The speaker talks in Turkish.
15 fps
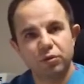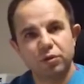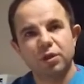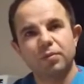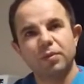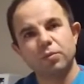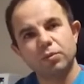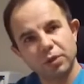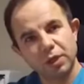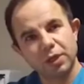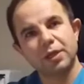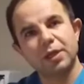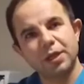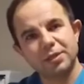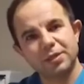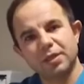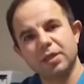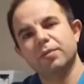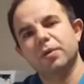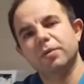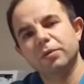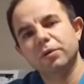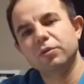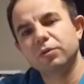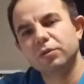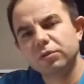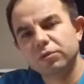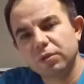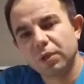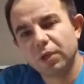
yöntemle bunlara da lazer yapabiliyoruz.